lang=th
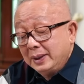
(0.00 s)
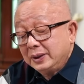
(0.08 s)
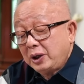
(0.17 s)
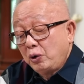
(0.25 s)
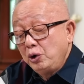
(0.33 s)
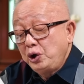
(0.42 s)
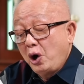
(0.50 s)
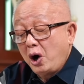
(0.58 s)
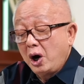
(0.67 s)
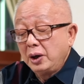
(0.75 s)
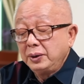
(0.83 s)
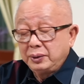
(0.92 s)
สกุลท
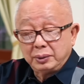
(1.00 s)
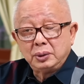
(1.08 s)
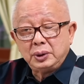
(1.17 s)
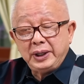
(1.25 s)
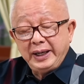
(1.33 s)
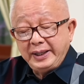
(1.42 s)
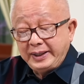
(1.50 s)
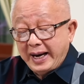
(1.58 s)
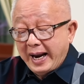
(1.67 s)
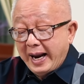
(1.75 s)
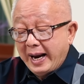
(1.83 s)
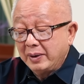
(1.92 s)
รชี้แจ
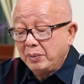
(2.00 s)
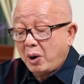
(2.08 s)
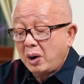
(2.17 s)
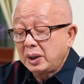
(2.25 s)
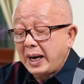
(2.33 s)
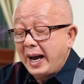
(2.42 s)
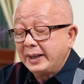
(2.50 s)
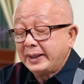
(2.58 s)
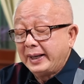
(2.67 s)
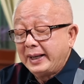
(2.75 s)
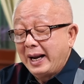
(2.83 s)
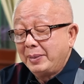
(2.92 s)
งบอกค่านา
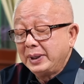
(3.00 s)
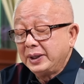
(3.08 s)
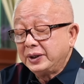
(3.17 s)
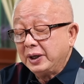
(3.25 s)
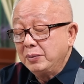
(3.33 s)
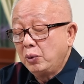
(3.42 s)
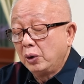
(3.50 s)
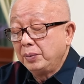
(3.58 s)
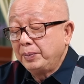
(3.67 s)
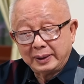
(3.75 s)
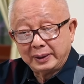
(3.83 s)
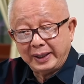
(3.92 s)
ยหน้าไม่ใช่สินบน
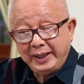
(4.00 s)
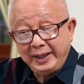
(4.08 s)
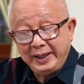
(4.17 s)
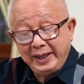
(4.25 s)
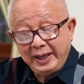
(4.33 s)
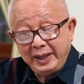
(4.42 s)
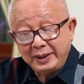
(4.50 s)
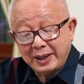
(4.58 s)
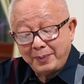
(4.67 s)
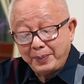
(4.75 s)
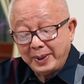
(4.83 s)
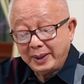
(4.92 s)
คดีนี้จะ
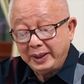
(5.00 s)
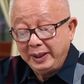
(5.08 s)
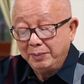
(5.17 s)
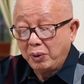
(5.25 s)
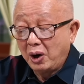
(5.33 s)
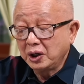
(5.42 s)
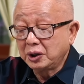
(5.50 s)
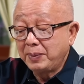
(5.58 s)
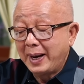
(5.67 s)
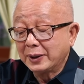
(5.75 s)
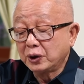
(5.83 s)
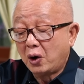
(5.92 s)
เป็นคดีบอส
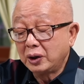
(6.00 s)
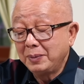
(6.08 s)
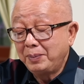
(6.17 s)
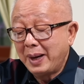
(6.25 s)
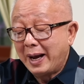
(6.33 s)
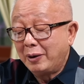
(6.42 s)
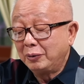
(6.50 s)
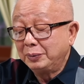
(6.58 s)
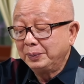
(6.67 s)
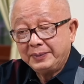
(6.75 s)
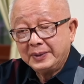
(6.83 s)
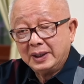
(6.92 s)
ภาค2หรือเปล่า
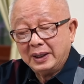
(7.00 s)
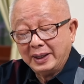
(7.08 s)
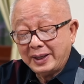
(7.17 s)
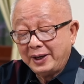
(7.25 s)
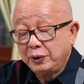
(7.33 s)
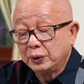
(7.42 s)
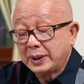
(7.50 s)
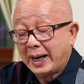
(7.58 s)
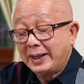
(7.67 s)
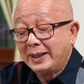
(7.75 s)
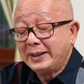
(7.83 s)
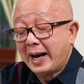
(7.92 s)
และในสุสาน
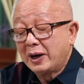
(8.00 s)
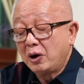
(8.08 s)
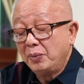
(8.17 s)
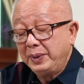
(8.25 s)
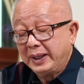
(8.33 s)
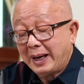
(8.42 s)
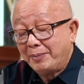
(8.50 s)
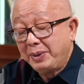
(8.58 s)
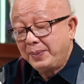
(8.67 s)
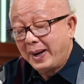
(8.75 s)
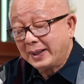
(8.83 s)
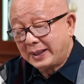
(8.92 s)
อาญาก็มีคำพิ
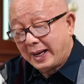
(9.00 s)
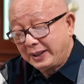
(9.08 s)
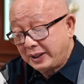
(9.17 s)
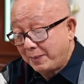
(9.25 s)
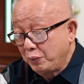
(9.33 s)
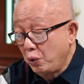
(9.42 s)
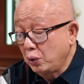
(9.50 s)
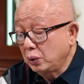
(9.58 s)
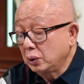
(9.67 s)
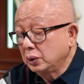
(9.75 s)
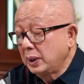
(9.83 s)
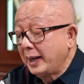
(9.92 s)
พากษาจำคุก
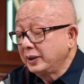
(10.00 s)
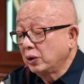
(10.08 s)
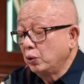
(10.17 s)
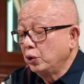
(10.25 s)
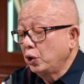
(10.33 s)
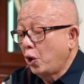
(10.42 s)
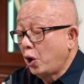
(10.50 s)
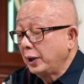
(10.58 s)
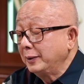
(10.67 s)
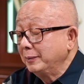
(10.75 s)
นายสกุลทร